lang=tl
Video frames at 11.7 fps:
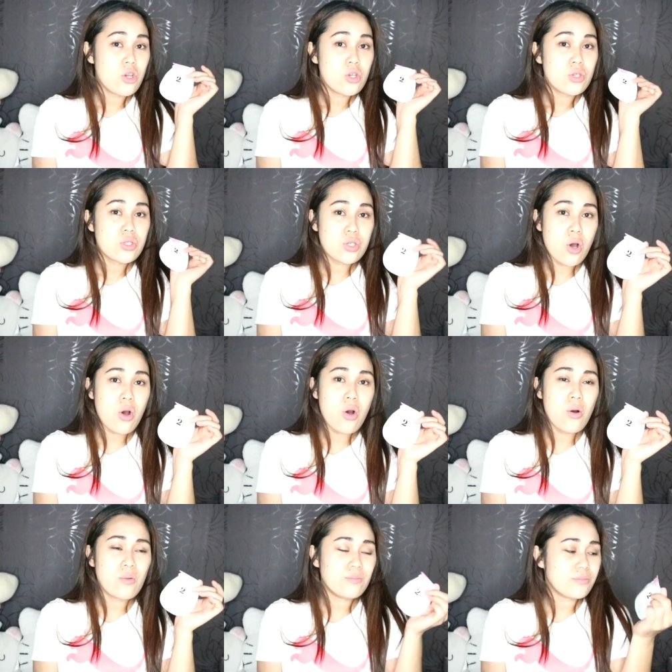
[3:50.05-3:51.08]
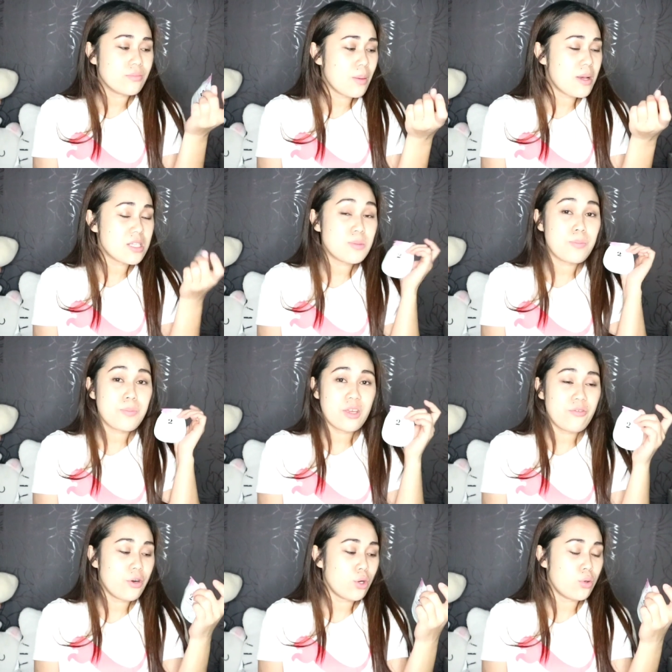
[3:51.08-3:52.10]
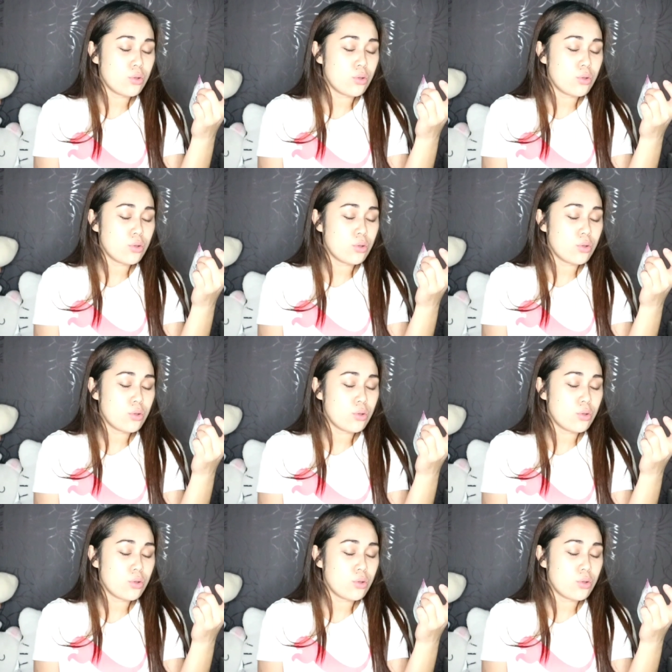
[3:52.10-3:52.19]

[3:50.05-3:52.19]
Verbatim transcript: So, mas prefer ko to